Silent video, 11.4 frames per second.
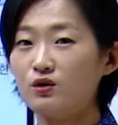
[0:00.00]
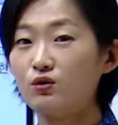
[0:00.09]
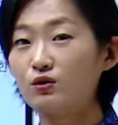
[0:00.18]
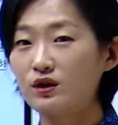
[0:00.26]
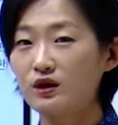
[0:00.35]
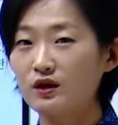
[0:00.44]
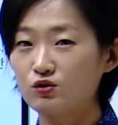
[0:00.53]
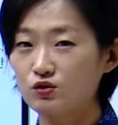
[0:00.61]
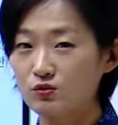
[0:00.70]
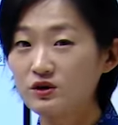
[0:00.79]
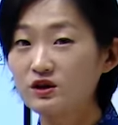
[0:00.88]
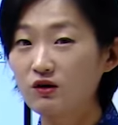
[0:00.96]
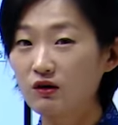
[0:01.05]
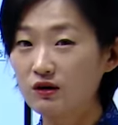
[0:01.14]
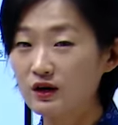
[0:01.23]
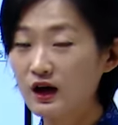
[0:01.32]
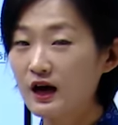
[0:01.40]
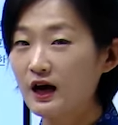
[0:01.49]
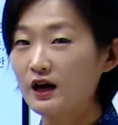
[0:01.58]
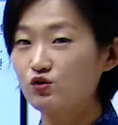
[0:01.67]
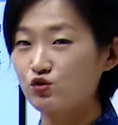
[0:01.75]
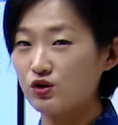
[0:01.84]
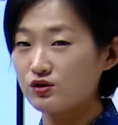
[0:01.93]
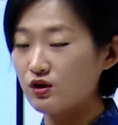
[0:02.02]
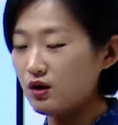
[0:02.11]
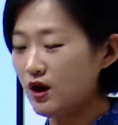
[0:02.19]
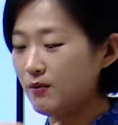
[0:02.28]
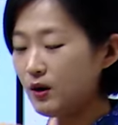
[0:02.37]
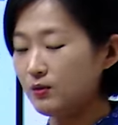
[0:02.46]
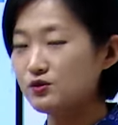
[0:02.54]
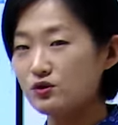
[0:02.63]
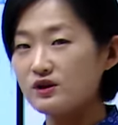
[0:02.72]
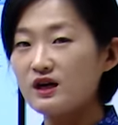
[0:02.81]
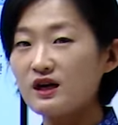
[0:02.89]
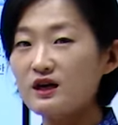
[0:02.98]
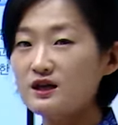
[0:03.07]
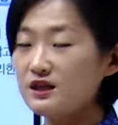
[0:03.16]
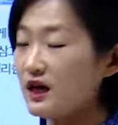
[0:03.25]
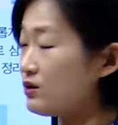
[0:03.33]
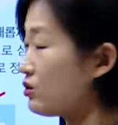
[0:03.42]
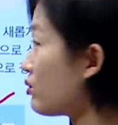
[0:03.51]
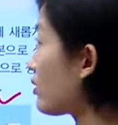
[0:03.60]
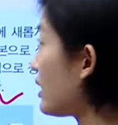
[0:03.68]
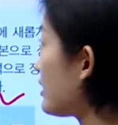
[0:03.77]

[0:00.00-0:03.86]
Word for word: 이렇게 해가지고 좀 기억을 해주셔서 법전이 헷갈리지 않도록